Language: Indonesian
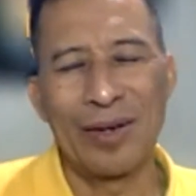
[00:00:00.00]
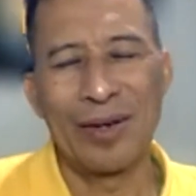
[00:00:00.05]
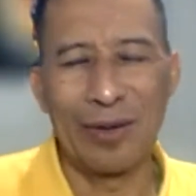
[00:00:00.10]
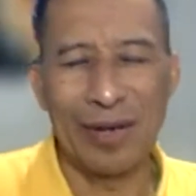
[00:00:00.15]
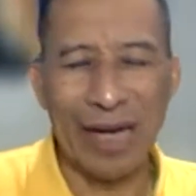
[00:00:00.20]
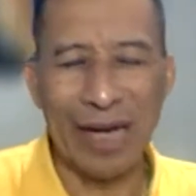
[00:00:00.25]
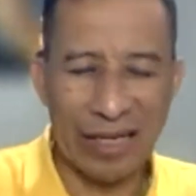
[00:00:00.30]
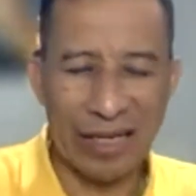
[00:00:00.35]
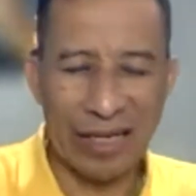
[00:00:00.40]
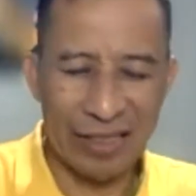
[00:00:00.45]

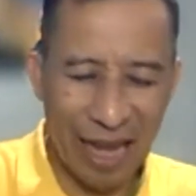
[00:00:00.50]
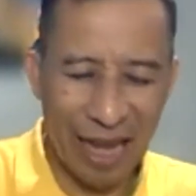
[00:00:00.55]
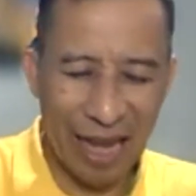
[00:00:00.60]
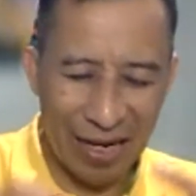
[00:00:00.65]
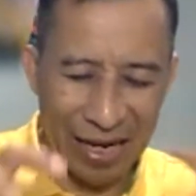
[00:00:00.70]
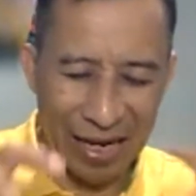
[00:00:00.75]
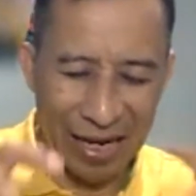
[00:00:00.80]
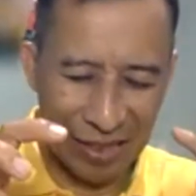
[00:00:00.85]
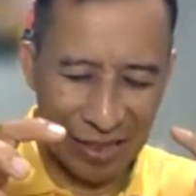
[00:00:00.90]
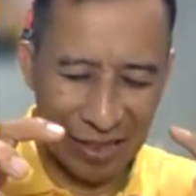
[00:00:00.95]
orang
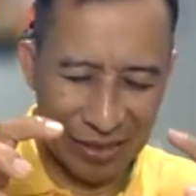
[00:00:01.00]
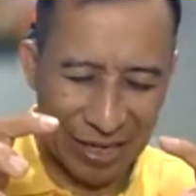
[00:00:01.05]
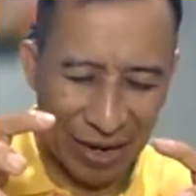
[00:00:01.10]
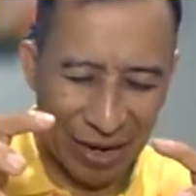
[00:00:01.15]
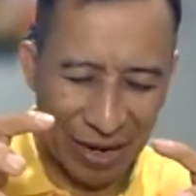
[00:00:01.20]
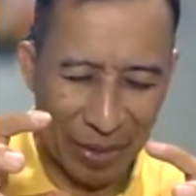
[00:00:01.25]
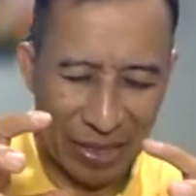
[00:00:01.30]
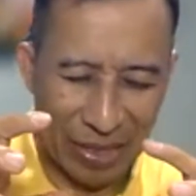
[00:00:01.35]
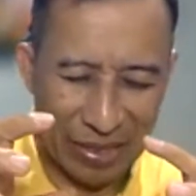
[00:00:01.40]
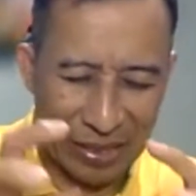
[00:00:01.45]
sadar
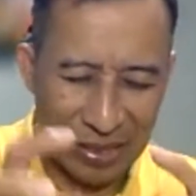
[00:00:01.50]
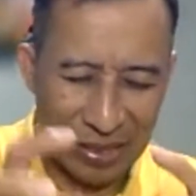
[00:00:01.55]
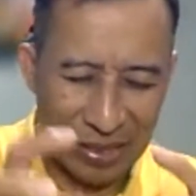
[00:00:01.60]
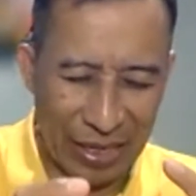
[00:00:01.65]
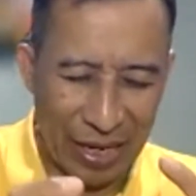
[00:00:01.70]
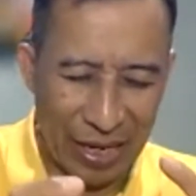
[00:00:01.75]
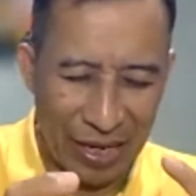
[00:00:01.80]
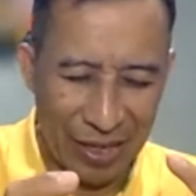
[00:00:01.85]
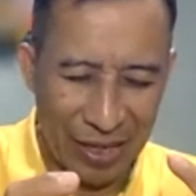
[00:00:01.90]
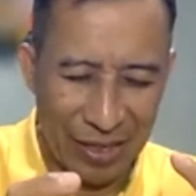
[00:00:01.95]
siapa
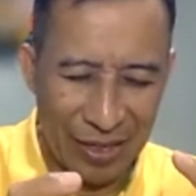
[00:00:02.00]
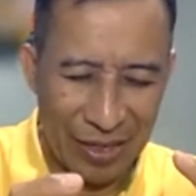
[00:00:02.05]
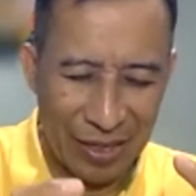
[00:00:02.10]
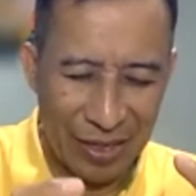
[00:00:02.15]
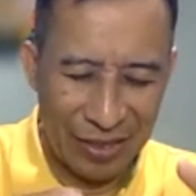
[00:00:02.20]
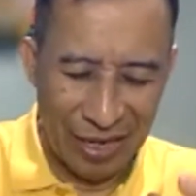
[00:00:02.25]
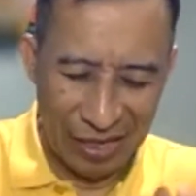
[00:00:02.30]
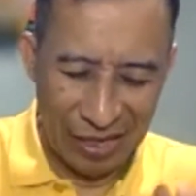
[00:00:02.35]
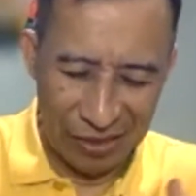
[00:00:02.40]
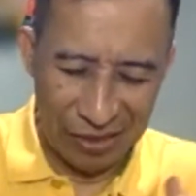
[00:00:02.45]
dirinya
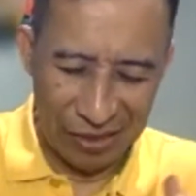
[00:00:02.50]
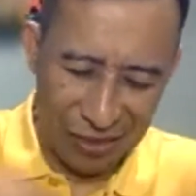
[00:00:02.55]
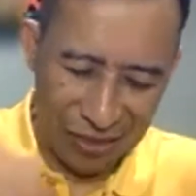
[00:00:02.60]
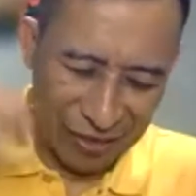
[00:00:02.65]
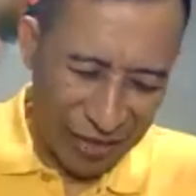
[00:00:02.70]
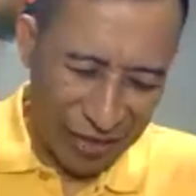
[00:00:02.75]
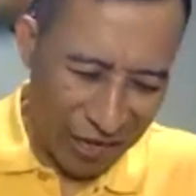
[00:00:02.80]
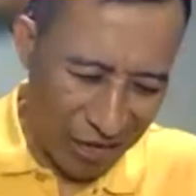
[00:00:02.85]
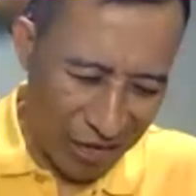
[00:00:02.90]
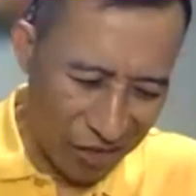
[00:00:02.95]
dan
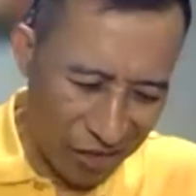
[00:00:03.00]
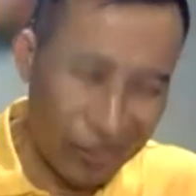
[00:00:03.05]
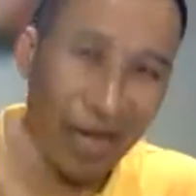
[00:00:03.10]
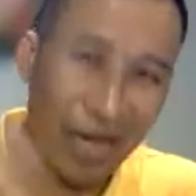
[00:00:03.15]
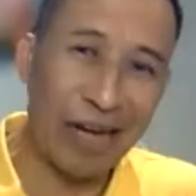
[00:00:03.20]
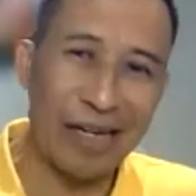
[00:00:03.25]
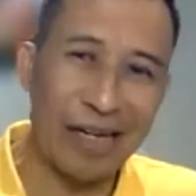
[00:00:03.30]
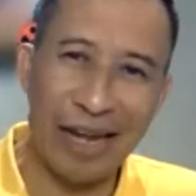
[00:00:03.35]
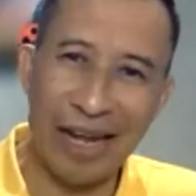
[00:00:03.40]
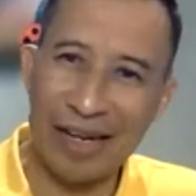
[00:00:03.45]
secara
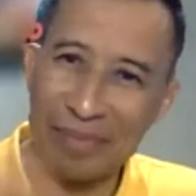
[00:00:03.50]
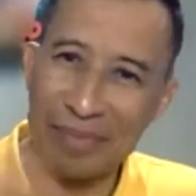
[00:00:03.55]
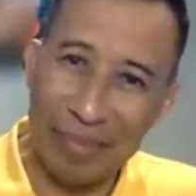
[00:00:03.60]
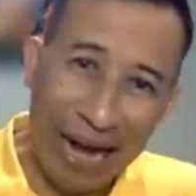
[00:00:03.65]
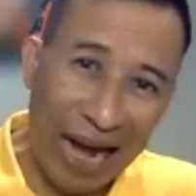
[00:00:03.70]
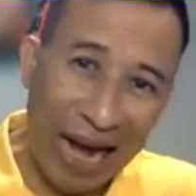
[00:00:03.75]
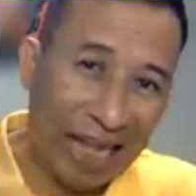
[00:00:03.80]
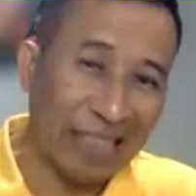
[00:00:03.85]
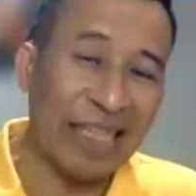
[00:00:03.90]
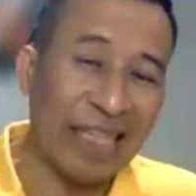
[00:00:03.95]
sadar
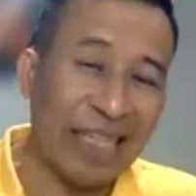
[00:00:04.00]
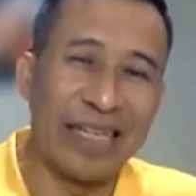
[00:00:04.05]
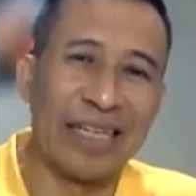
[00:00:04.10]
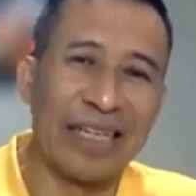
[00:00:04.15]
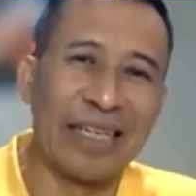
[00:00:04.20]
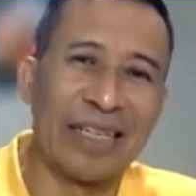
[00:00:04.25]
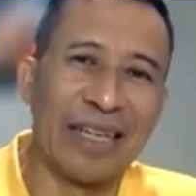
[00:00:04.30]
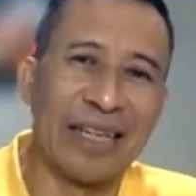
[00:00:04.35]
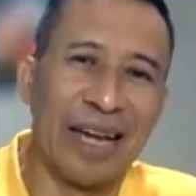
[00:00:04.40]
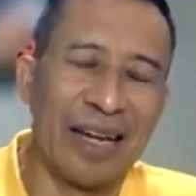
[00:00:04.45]
melatih
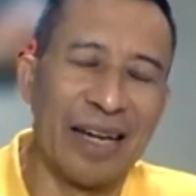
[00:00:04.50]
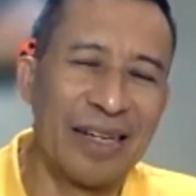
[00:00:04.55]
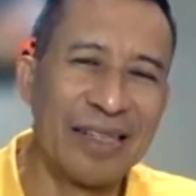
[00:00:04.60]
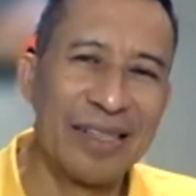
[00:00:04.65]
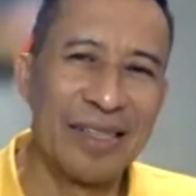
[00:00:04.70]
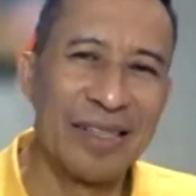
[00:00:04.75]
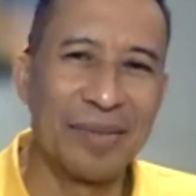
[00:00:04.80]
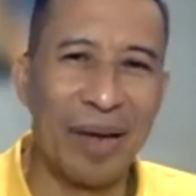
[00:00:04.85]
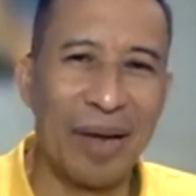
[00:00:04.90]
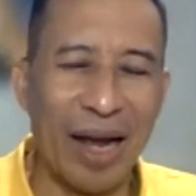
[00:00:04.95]
dirinya,
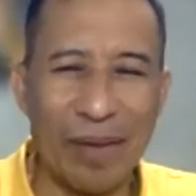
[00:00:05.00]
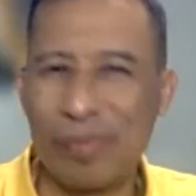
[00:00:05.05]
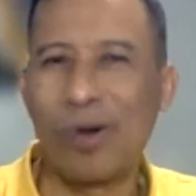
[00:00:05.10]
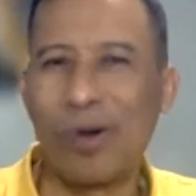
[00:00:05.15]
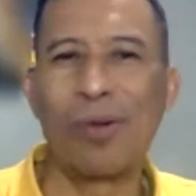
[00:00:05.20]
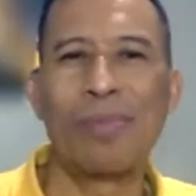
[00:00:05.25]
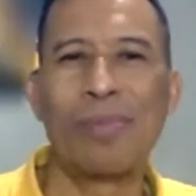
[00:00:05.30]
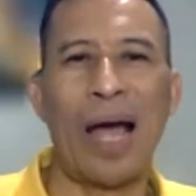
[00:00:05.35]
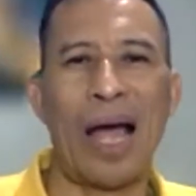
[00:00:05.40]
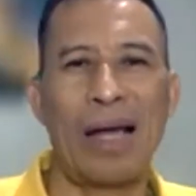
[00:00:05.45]
maka
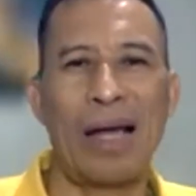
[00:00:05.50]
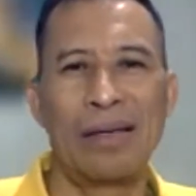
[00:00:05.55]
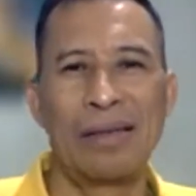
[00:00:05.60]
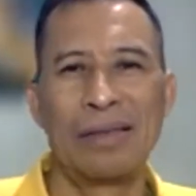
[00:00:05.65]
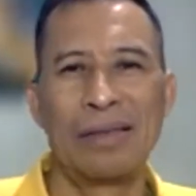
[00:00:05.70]
berubah.